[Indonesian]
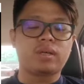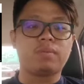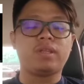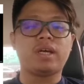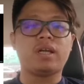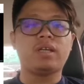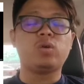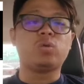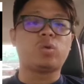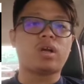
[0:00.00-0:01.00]
Kepentingannya
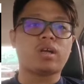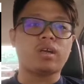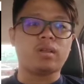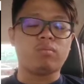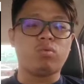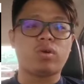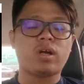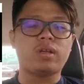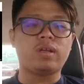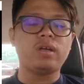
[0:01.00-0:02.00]
untuk rakyat,
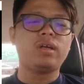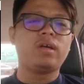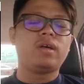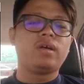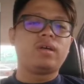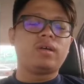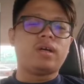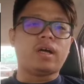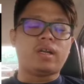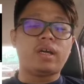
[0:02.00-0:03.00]
bukannya
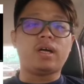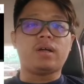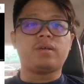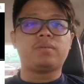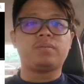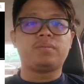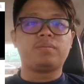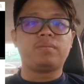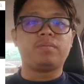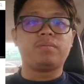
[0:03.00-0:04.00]
ada
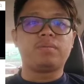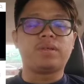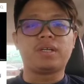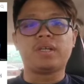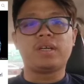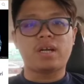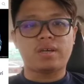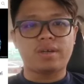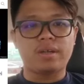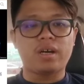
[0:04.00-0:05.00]

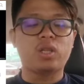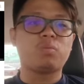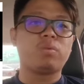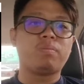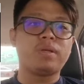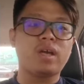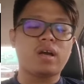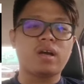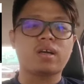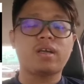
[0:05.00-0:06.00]
kerengga-kerengga ataupun
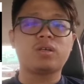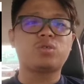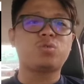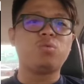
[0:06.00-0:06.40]
penyangak yang